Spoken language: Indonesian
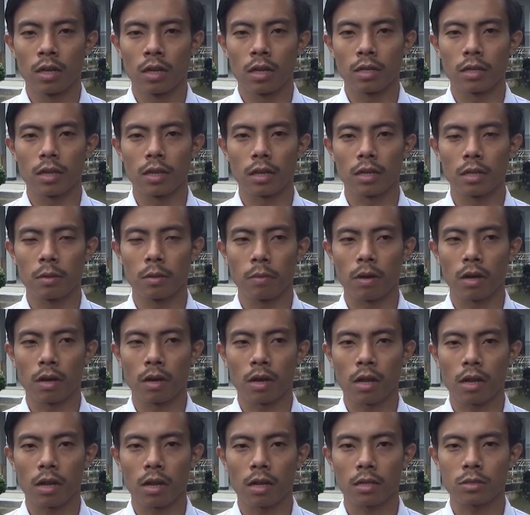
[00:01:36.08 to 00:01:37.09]
yang
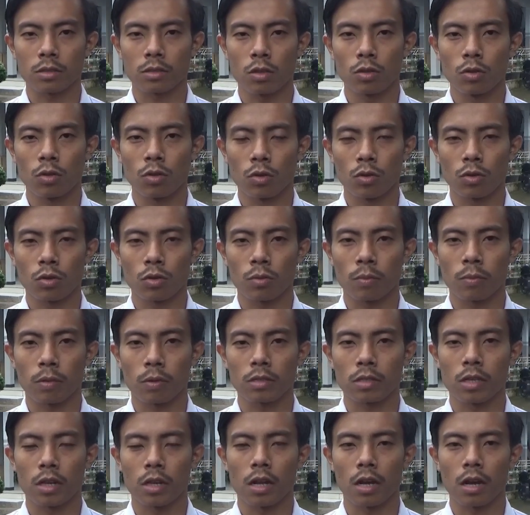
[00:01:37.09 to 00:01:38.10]
dimana seluruh
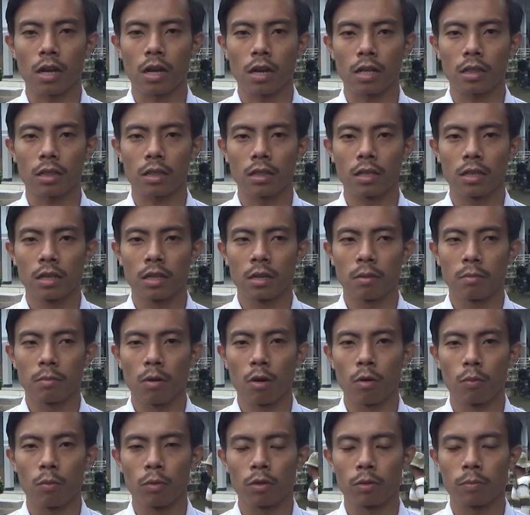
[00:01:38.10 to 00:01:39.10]
masyarakat
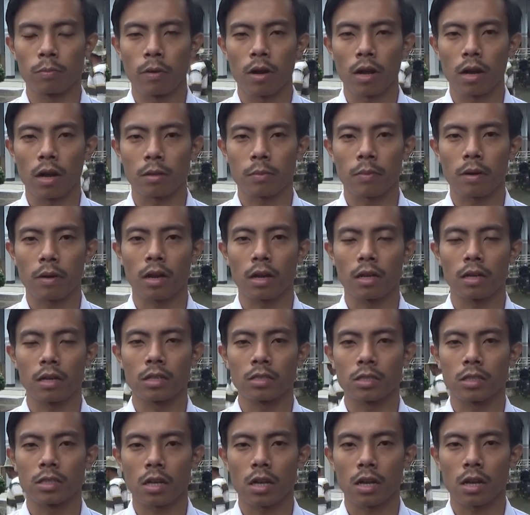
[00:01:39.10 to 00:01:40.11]
maupun perangkat-perangkat
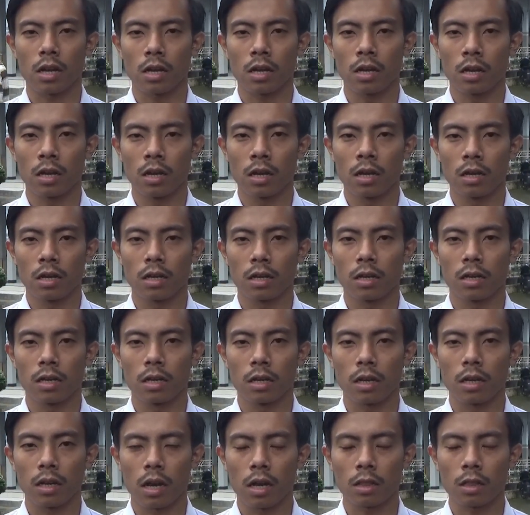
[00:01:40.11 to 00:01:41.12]
desa uh,
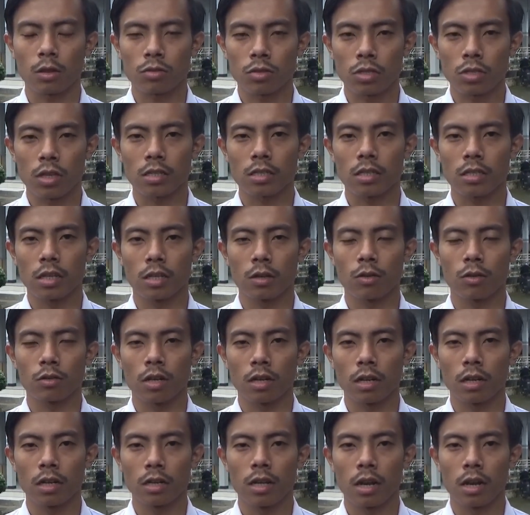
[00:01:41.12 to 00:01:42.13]
antusias dan ikut
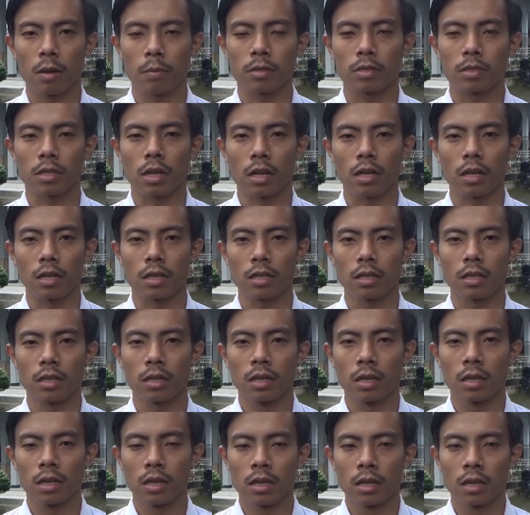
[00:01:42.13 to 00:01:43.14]
andil dalam acara ini.
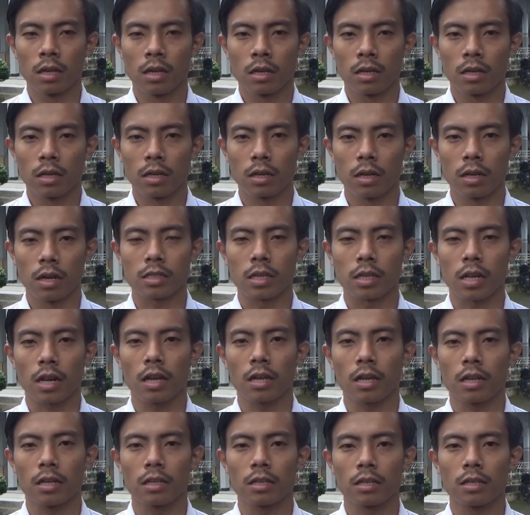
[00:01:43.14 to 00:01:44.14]
Uh, acara
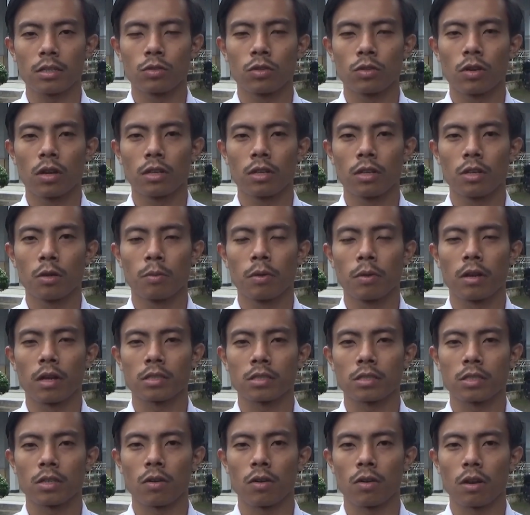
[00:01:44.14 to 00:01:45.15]
ini juga
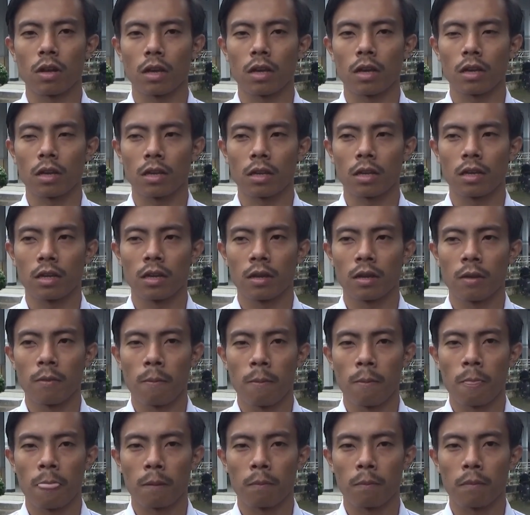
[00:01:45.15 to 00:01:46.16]
didominasi oleh
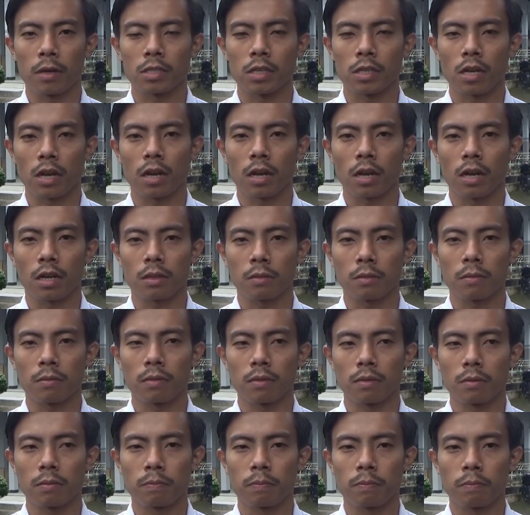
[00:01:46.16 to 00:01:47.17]
masyarakat
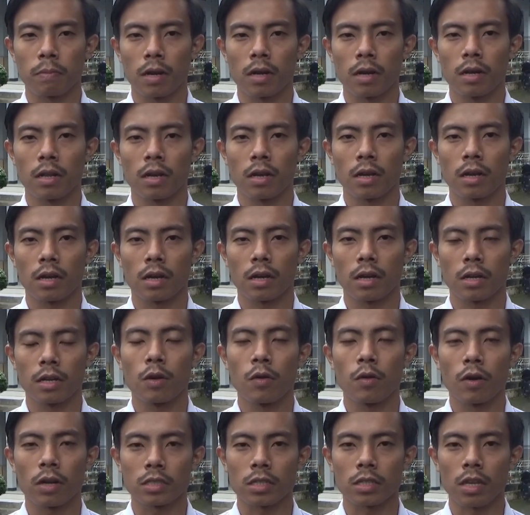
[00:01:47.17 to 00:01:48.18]
pada
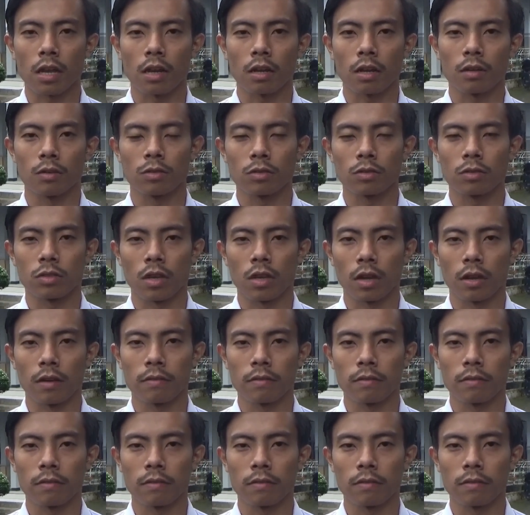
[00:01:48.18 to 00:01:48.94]
dewasa khususnya.